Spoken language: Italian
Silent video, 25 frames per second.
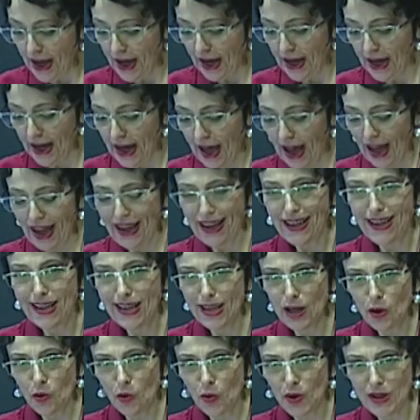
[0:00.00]
la
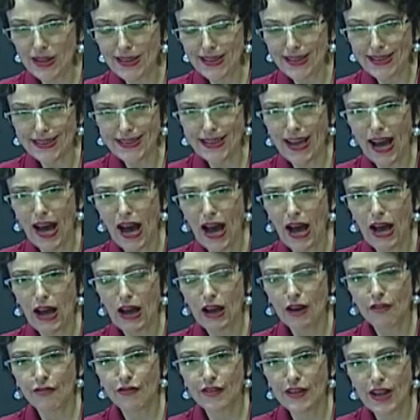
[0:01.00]
liquidità
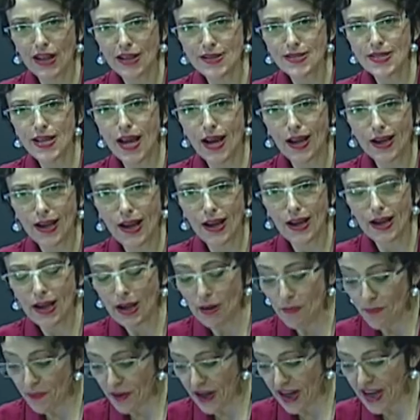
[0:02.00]
finanziare alle
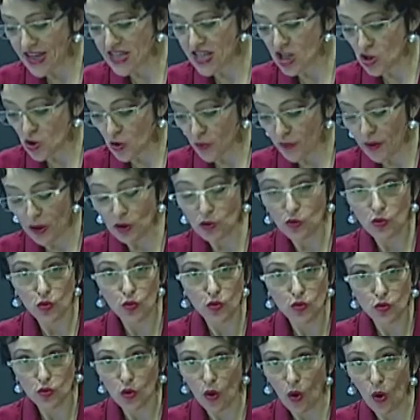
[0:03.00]
imprese e
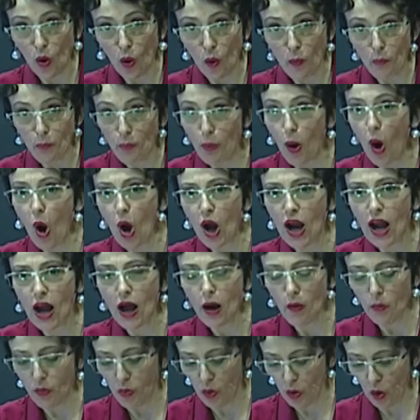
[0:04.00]
soprattutto
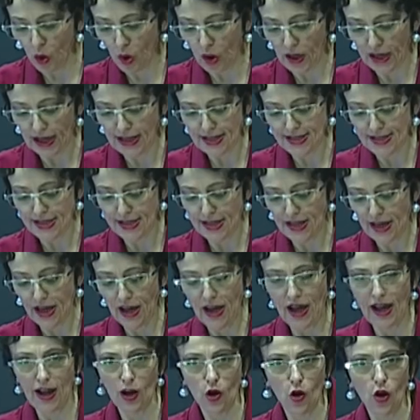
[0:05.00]
poca burocrazia.
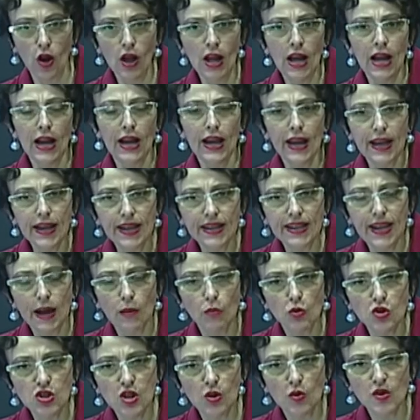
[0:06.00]
Ecco, le
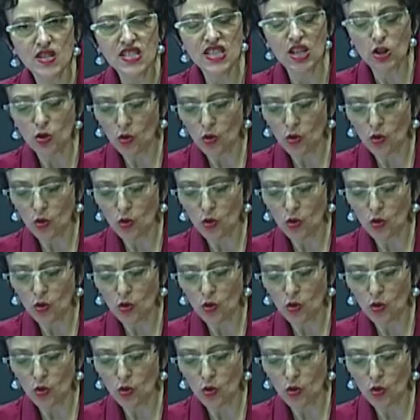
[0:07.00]
chiediamo se questi